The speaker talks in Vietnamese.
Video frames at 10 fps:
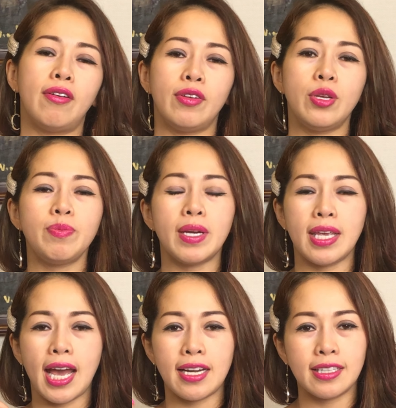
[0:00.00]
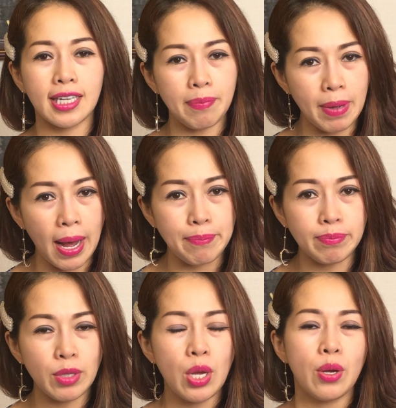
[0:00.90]
uh, giúp cho da được cấp
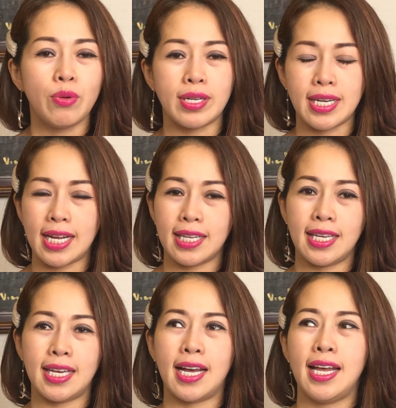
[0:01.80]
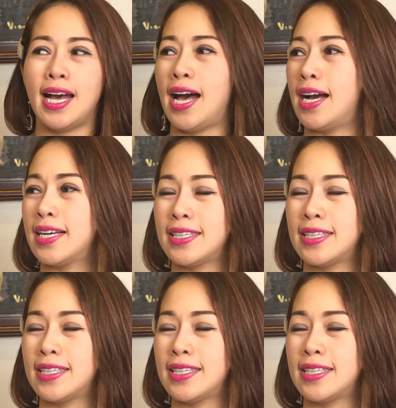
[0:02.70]
ẩm ngoài ra thì uh,